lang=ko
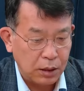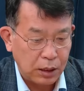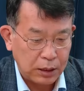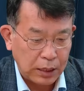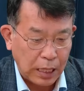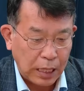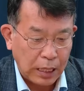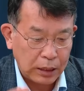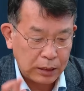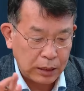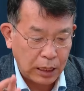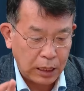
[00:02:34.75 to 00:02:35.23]

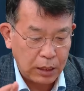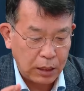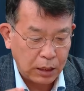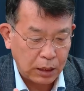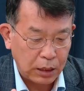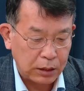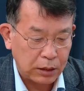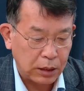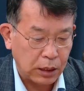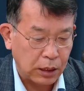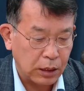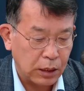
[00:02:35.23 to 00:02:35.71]

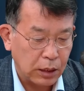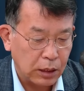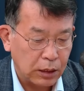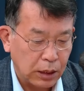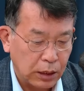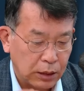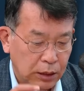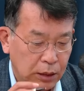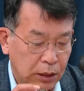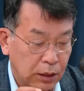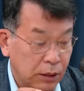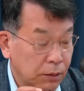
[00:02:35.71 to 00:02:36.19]
다살려놨어요
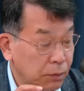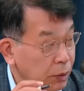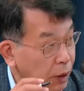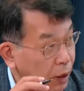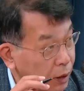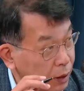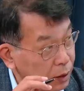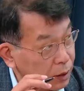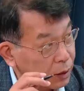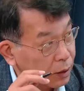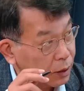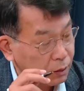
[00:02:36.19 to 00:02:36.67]
그런데 지금
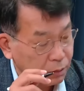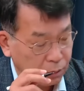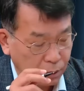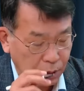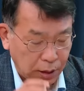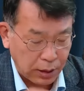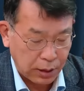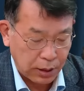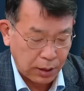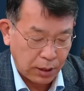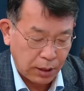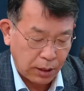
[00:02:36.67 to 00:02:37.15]
여기서
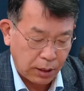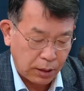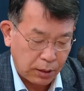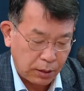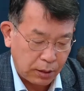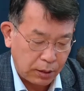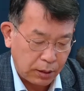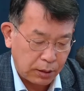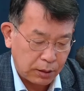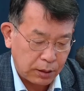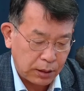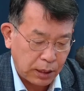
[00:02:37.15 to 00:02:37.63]

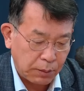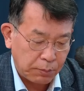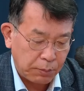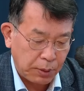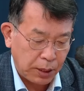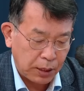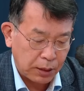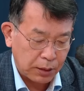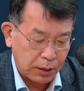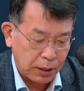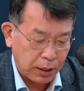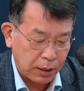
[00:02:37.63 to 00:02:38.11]
우리가 쫙
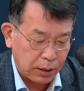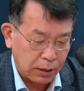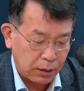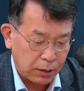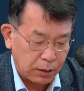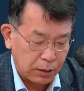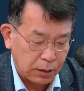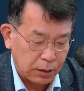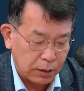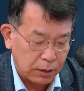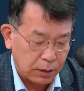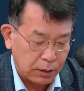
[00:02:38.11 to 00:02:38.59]
봐야 되는
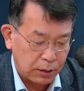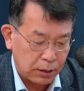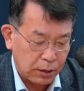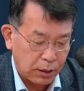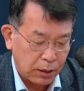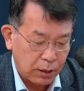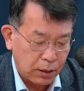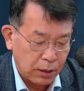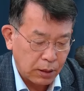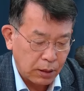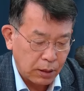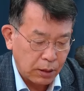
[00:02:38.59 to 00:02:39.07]

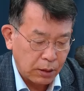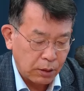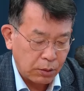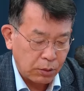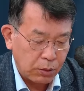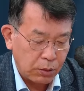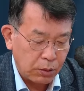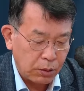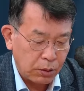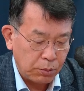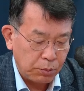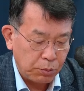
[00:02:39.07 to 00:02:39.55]
거는
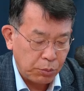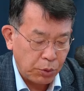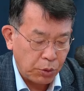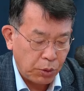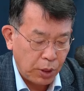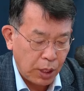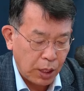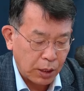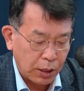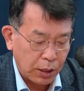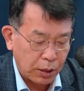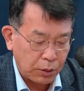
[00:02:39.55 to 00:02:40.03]
어,
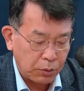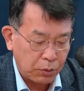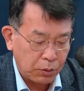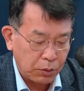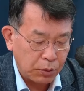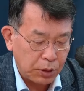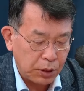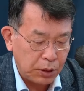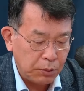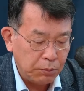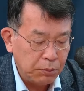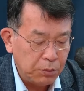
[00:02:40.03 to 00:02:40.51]

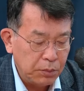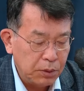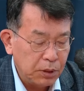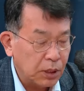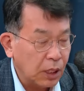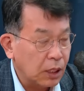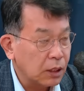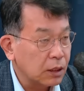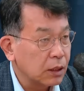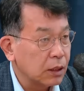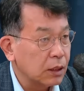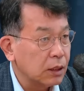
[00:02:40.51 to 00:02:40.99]
묘하게도
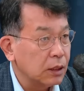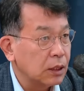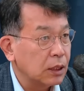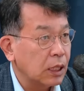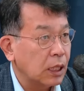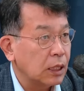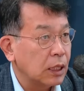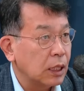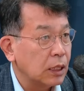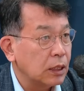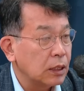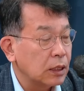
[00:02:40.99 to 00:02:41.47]
임성근
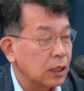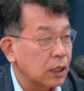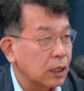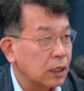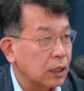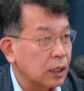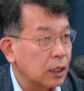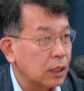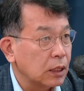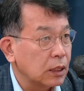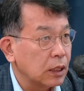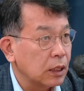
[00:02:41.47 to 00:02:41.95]

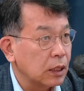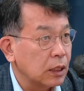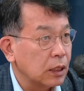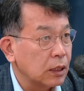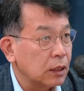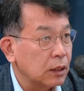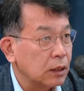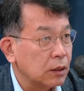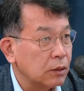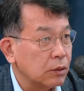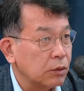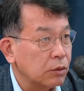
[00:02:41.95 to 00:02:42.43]
사단장에
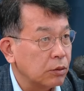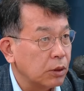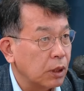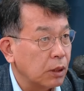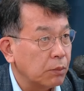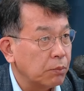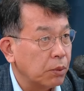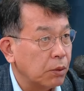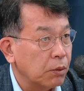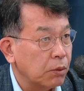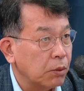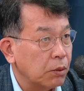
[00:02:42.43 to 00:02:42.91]
대한
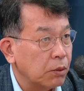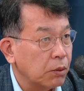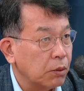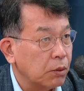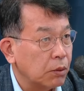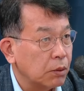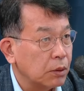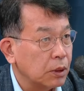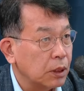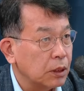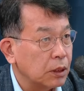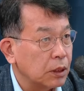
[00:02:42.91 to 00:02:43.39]

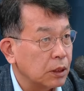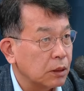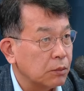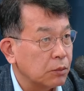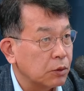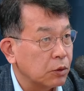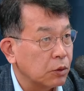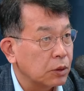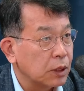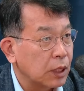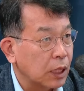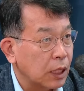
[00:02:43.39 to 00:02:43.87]
휴대폰이
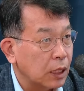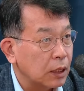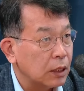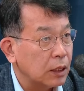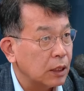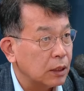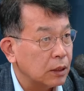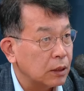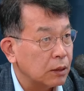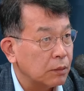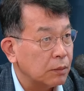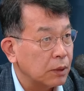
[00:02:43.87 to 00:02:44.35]
지금 조사가 안
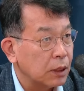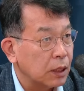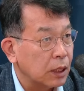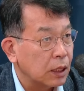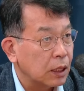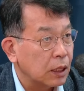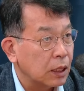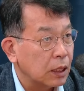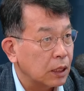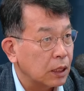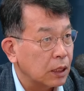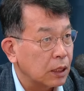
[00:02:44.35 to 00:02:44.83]
돼
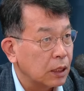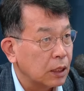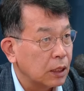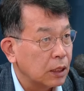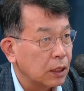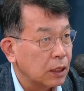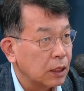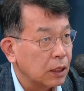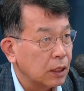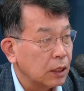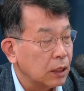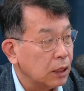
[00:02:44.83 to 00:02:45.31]
있습니다.
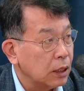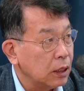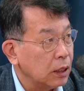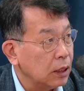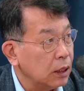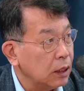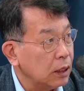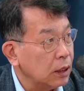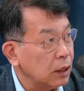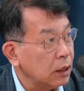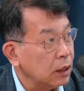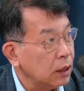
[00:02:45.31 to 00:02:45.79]
음.
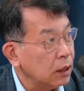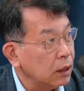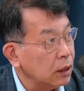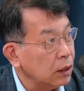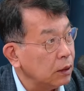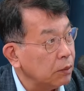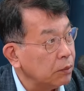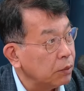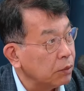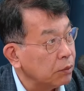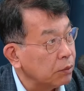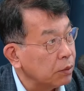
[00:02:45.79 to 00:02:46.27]

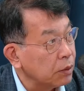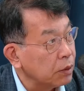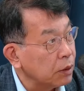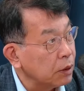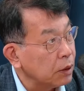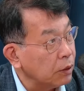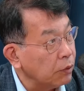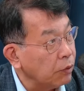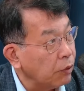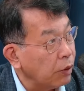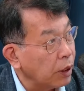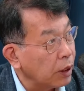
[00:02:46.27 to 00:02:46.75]
이
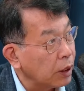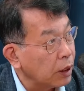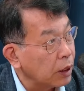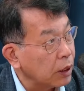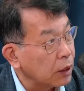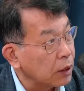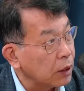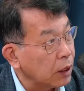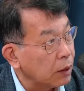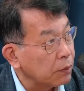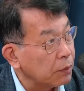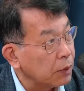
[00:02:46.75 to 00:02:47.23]
부분은 왜
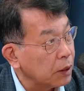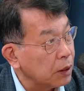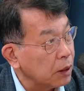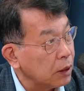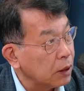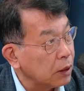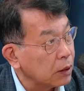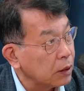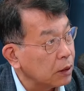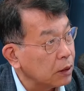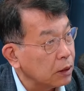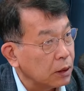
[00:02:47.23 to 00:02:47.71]
그러냐면
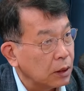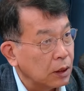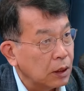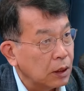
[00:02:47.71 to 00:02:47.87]
이거는